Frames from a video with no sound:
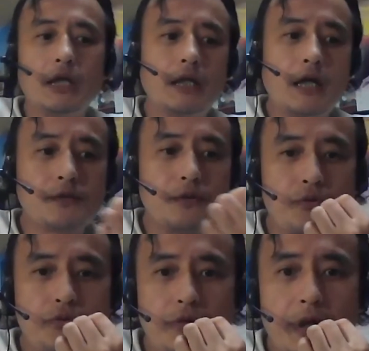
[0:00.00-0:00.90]
ただ、その
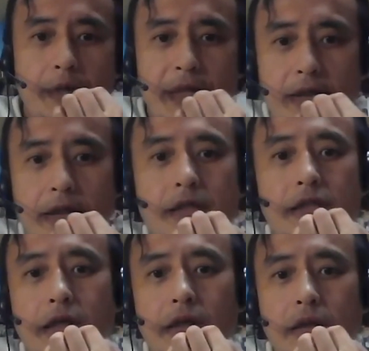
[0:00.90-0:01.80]
運営面です
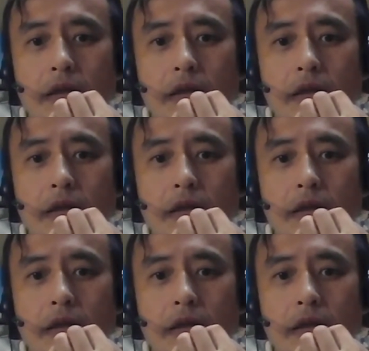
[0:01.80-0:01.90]
ね、